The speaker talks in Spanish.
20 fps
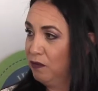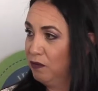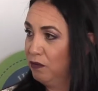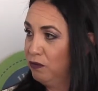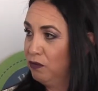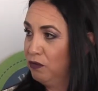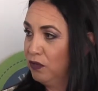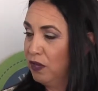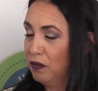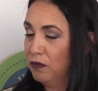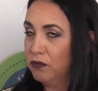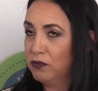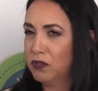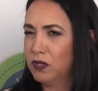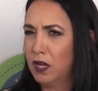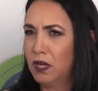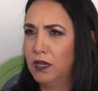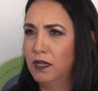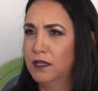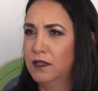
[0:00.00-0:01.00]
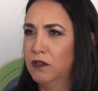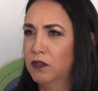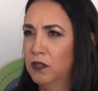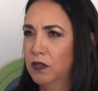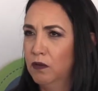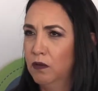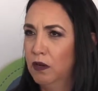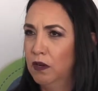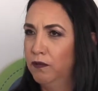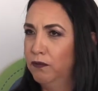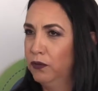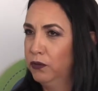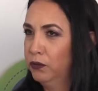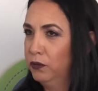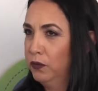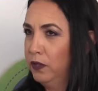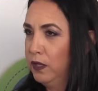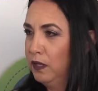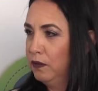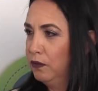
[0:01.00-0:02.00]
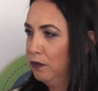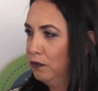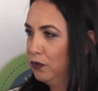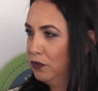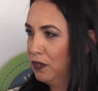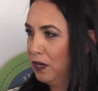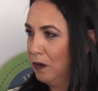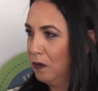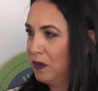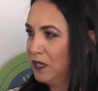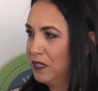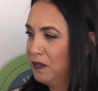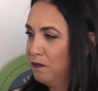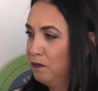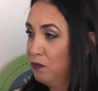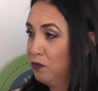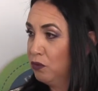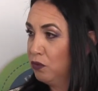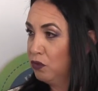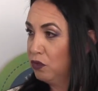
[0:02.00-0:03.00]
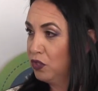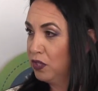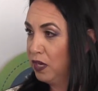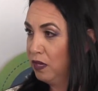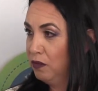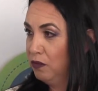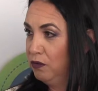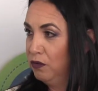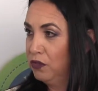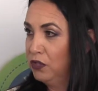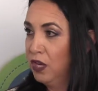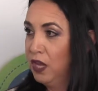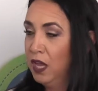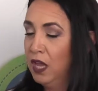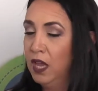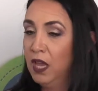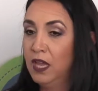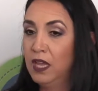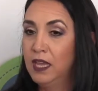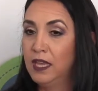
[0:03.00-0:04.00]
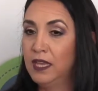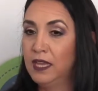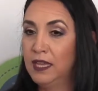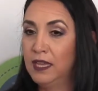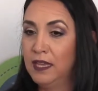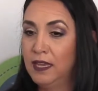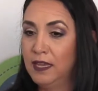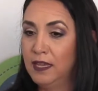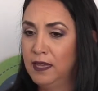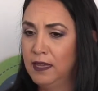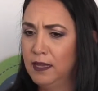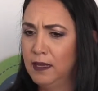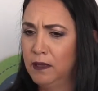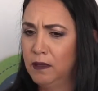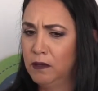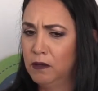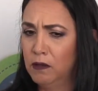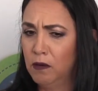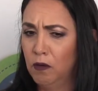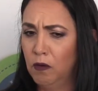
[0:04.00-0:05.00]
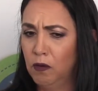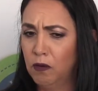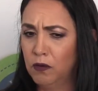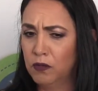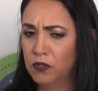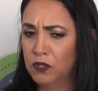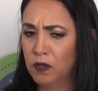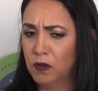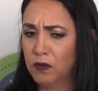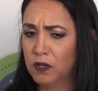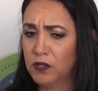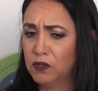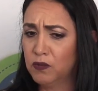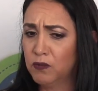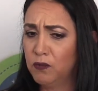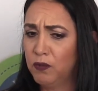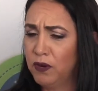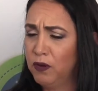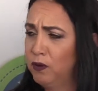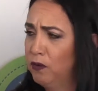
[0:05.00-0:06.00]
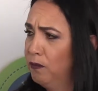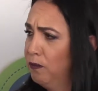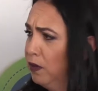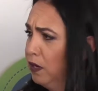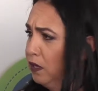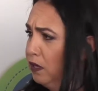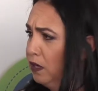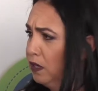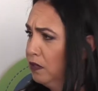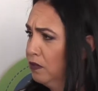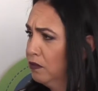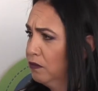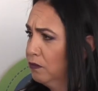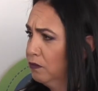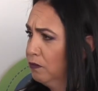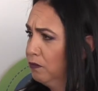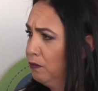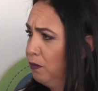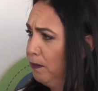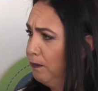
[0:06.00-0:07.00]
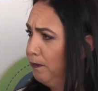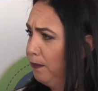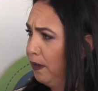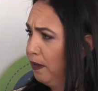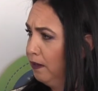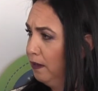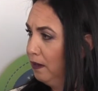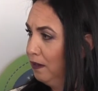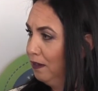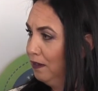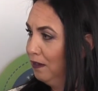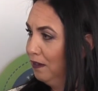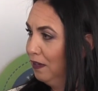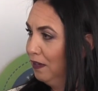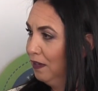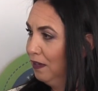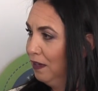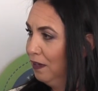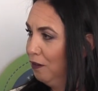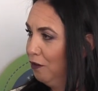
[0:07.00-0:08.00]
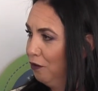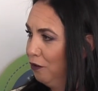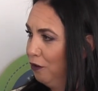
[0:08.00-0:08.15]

con Oscar González, yo tengo la fortuna de conocerlo hace muchos años y yo considero que es un buen hombre, que es un buen padre. Eh, lo